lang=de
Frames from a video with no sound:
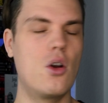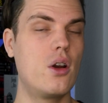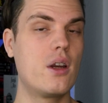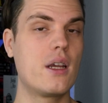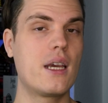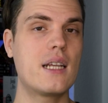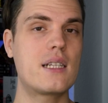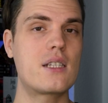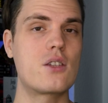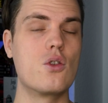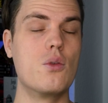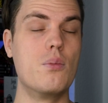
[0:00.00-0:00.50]
Leute,
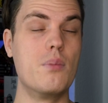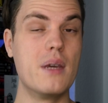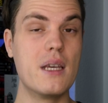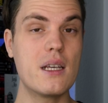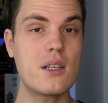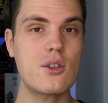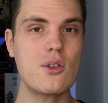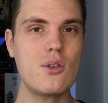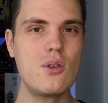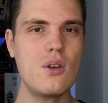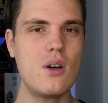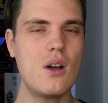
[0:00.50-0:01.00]
geht's nur
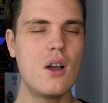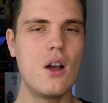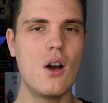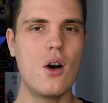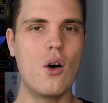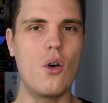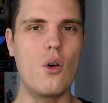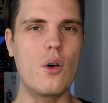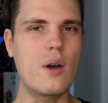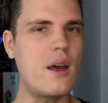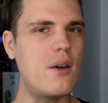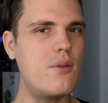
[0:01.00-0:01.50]
mir so?
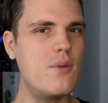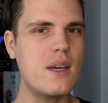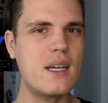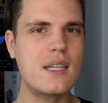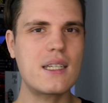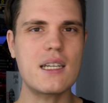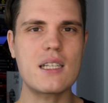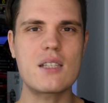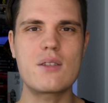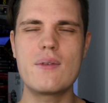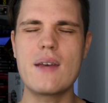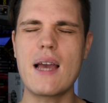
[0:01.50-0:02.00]
Oder
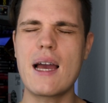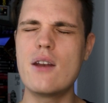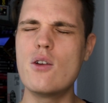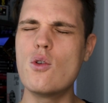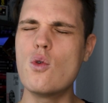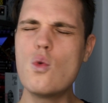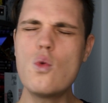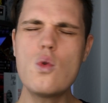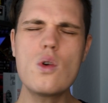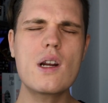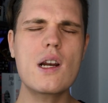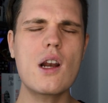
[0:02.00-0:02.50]
wirkt das wie
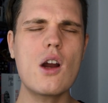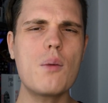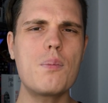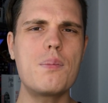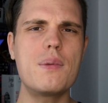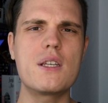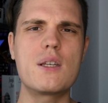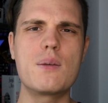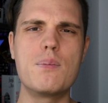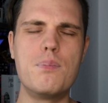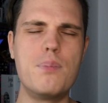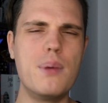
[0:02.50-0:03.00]
ein
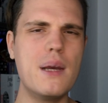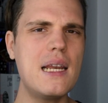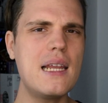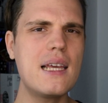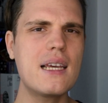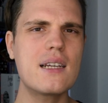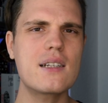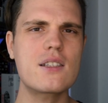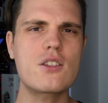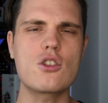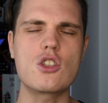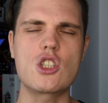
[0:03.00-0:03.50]
unglaublich
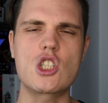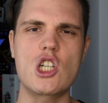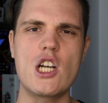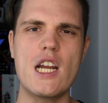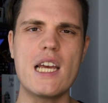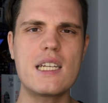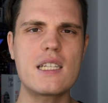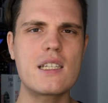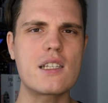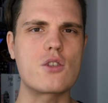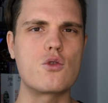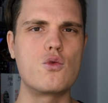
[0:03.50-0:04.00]
billiges und
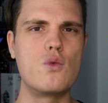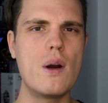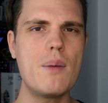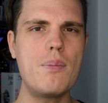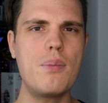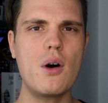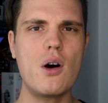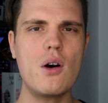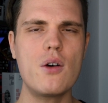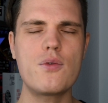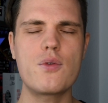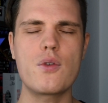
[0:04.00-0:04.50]
schlechtes
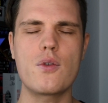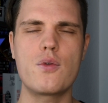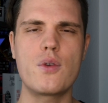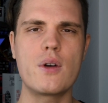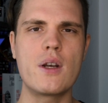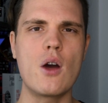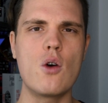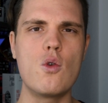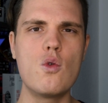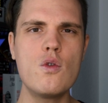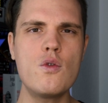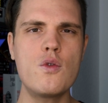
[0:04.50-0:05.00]
Rip-Off
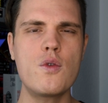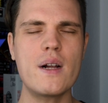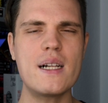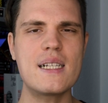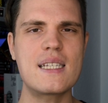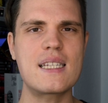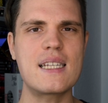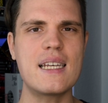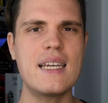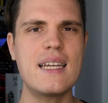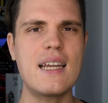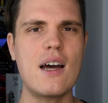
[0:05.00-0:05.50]
von der
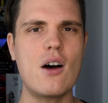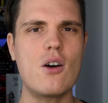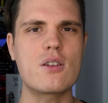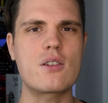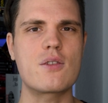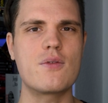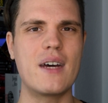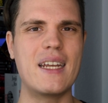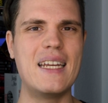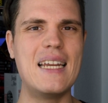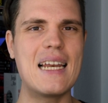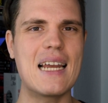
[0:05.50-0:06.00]
Unfallszene
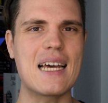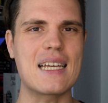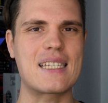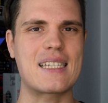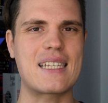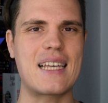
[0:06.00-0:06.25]
aus Vanilla